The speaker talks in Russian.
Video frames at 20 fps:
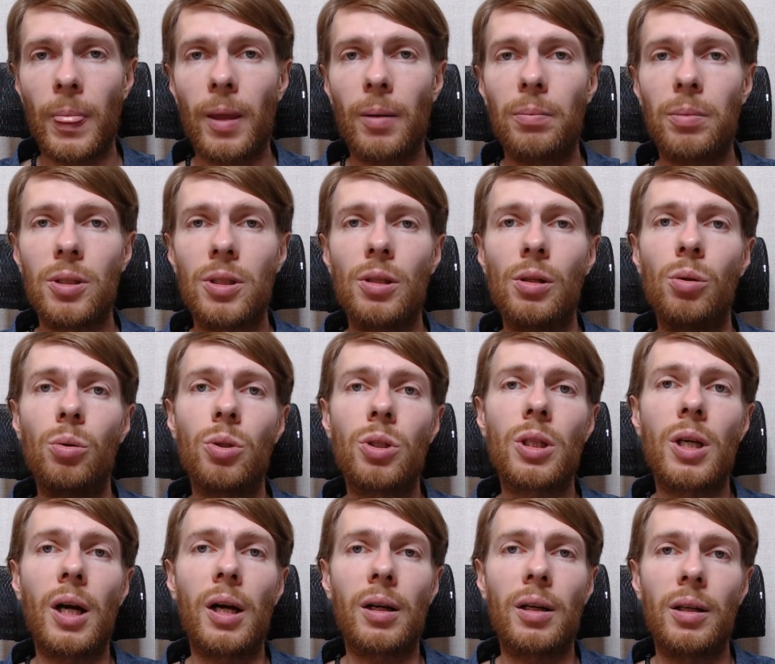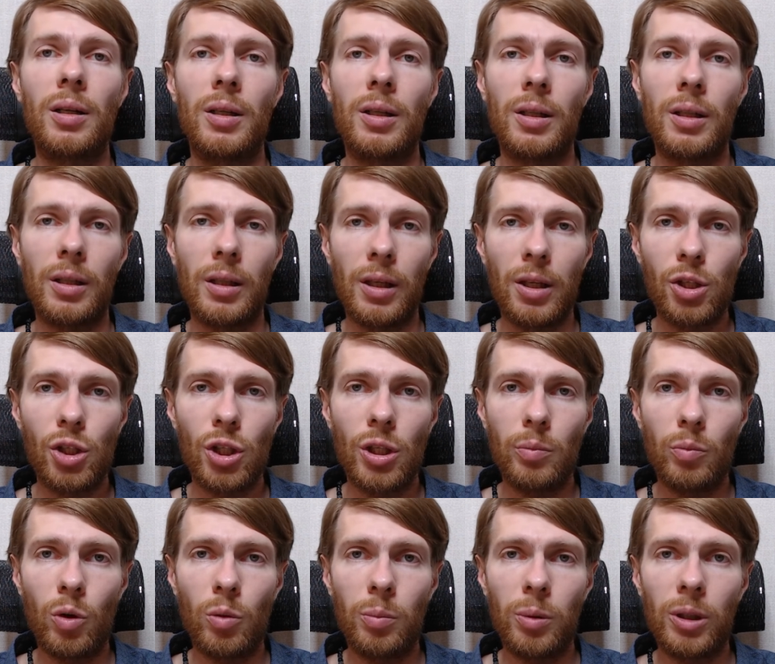Поделюсь как
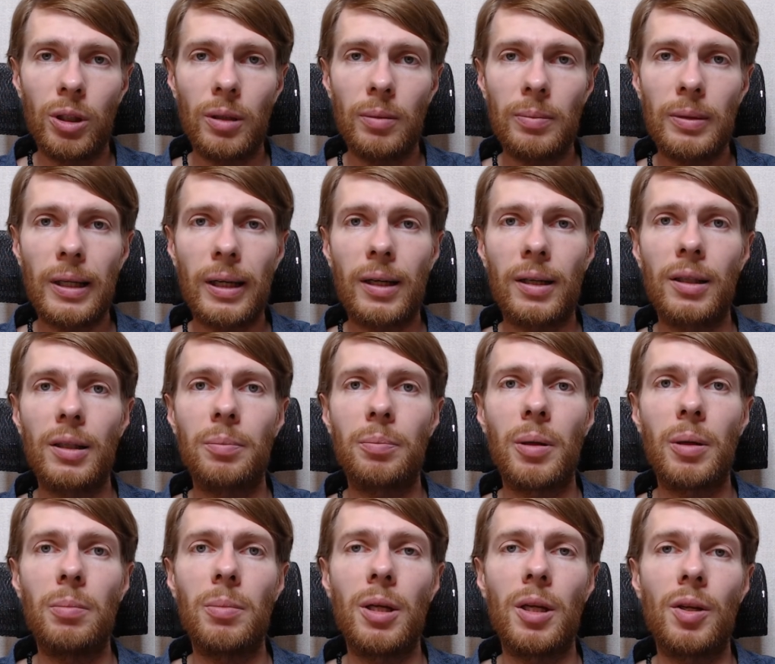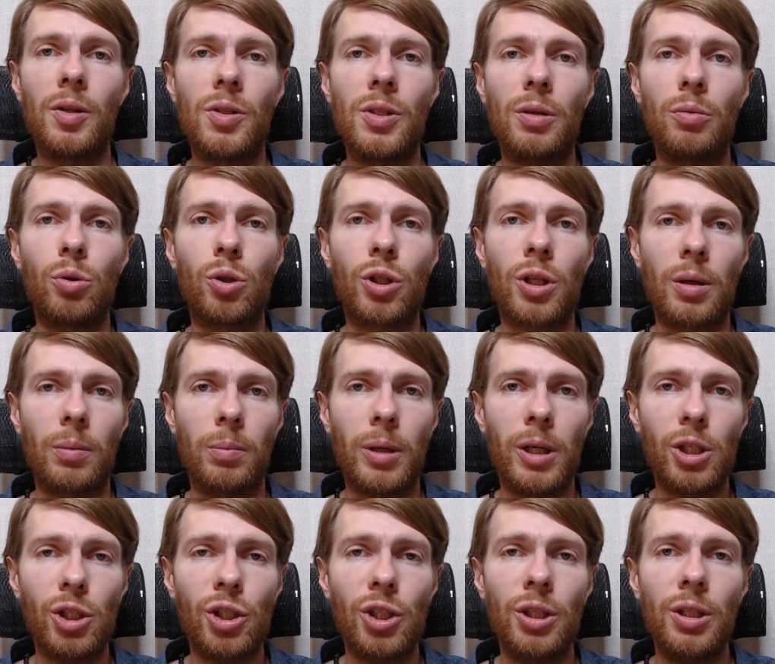личным опытом, так и на примере девушки
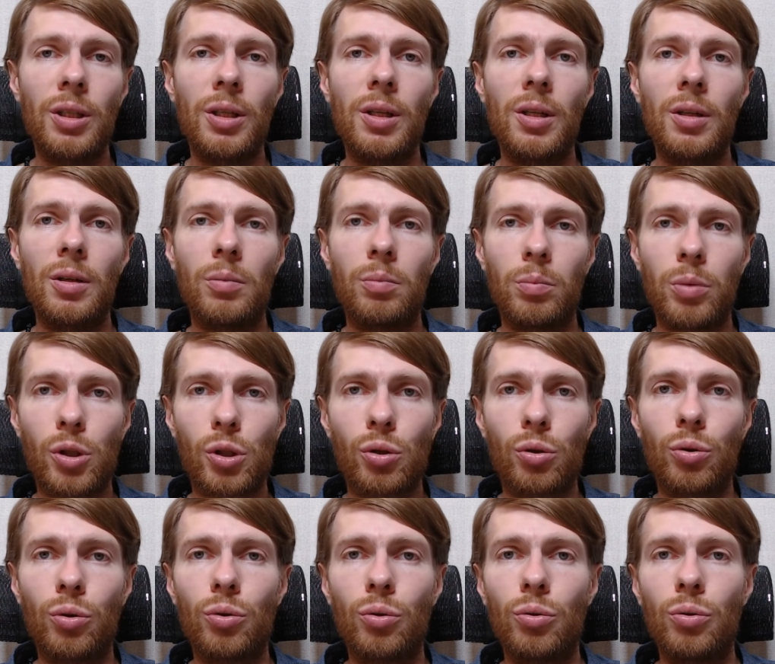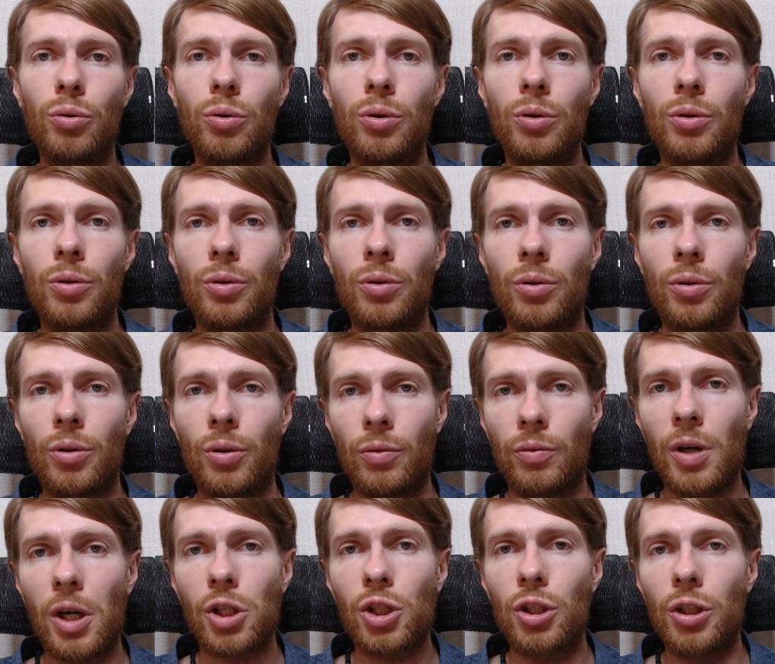Маши, пожую
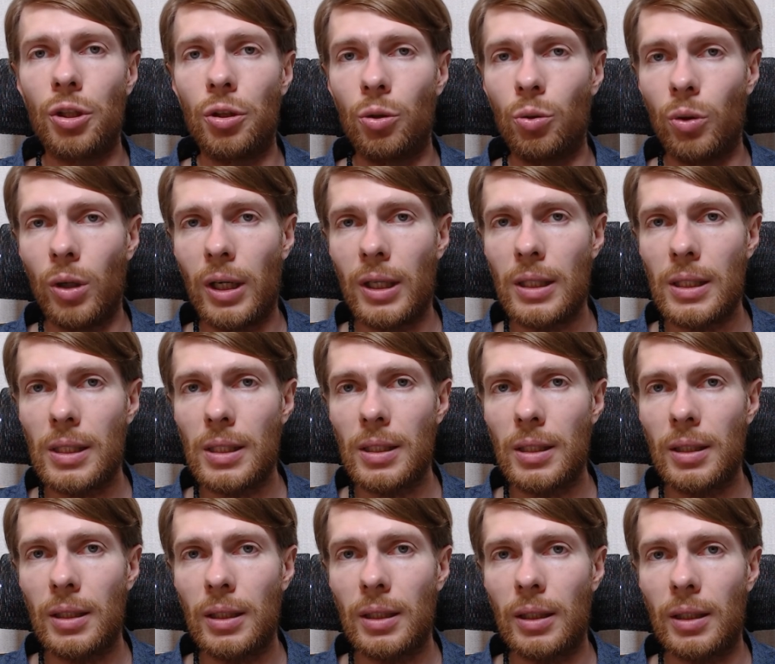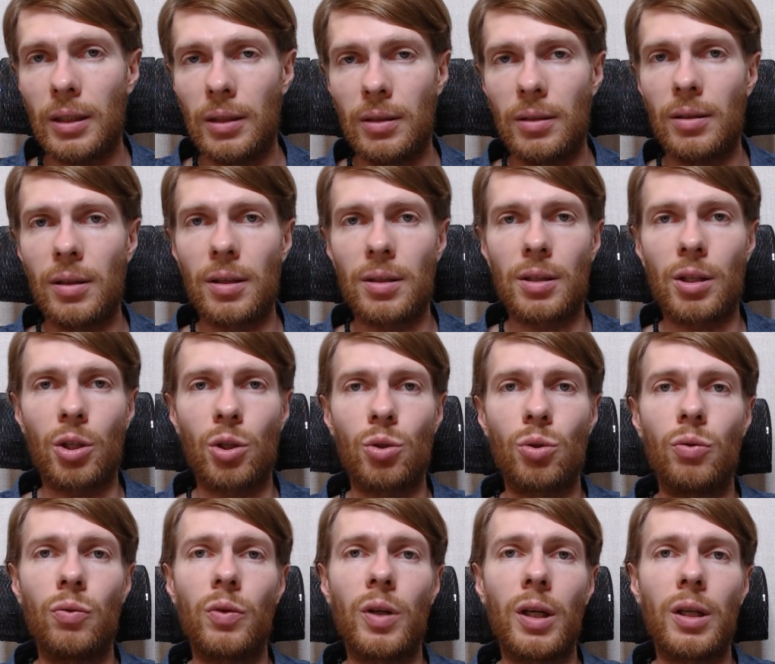важные нюансы и расскажу,
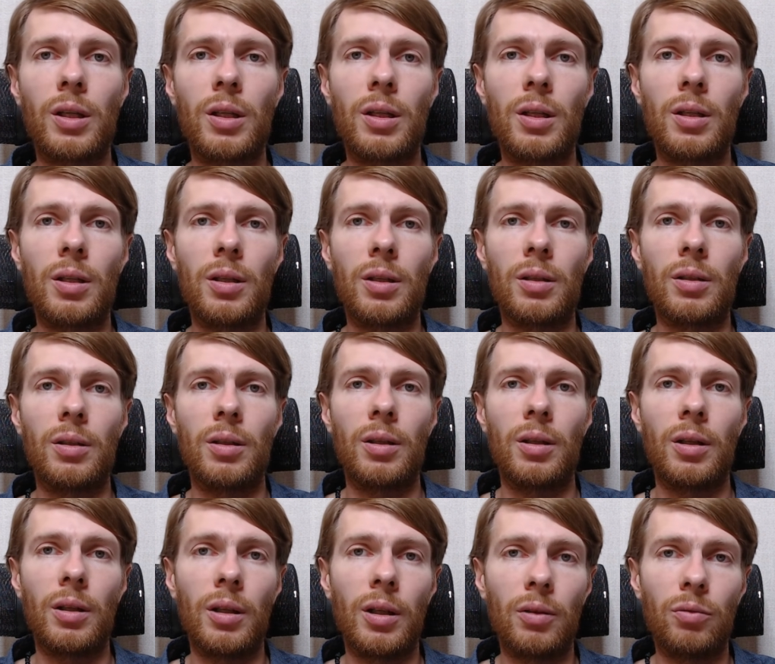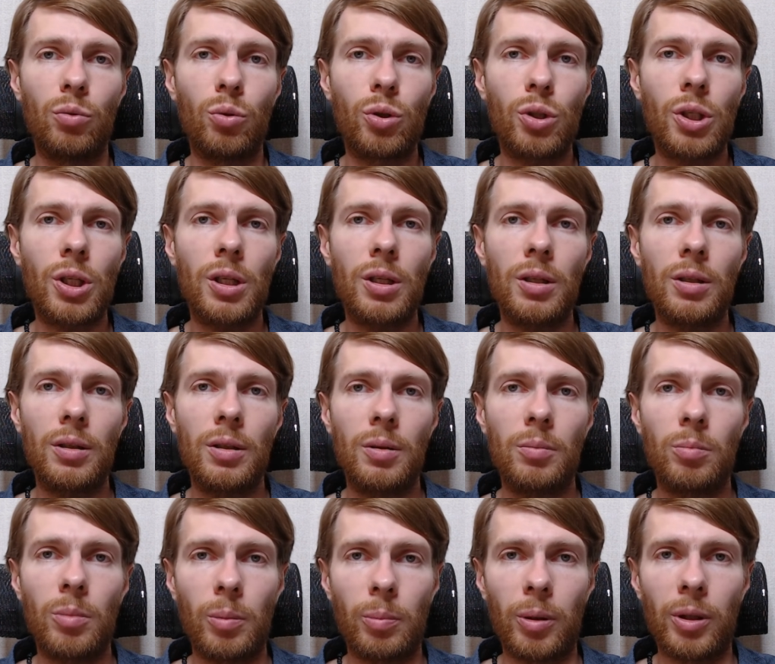в какие ловушки
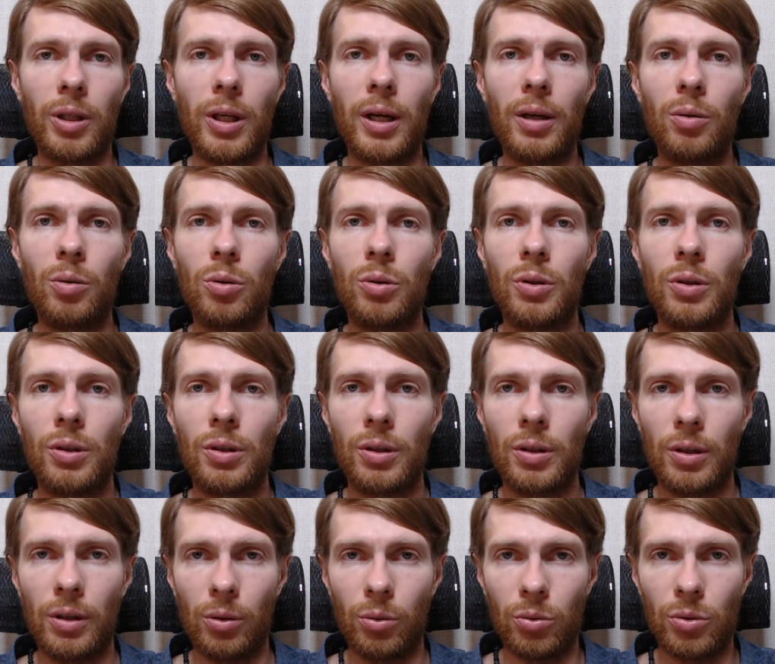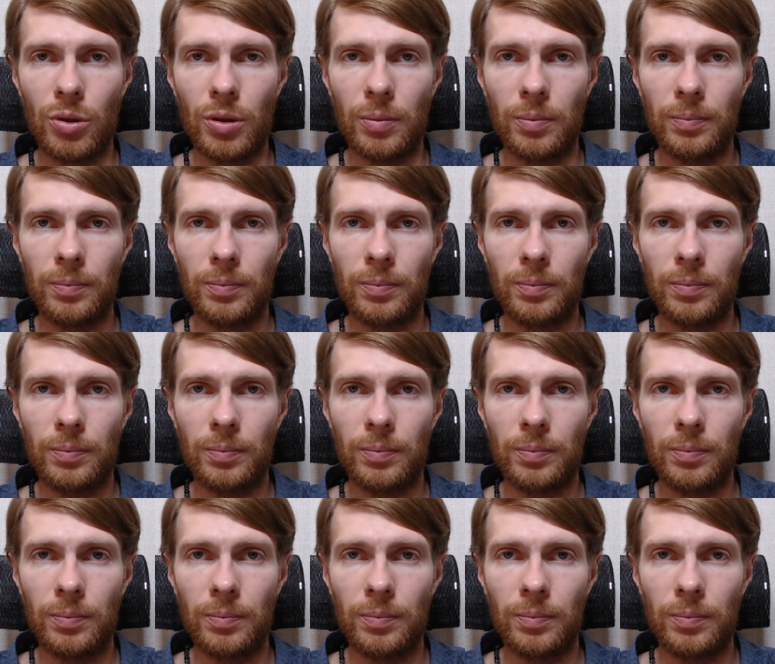попадают люди.